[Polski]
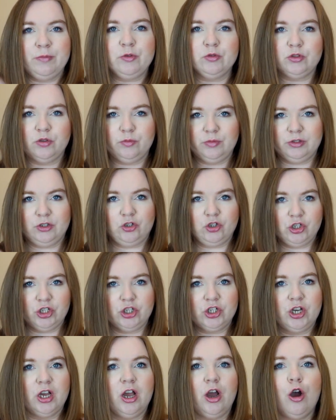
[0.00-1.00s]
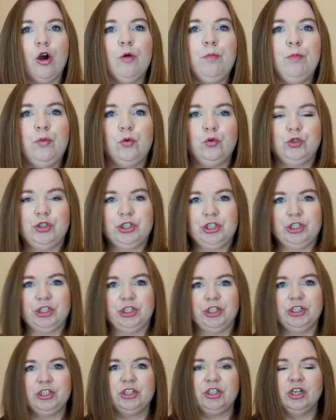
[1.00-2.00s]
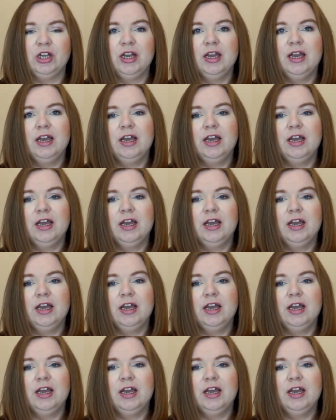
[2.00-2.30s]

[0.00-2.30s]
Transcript: ją sobie troszeczkę opuścić,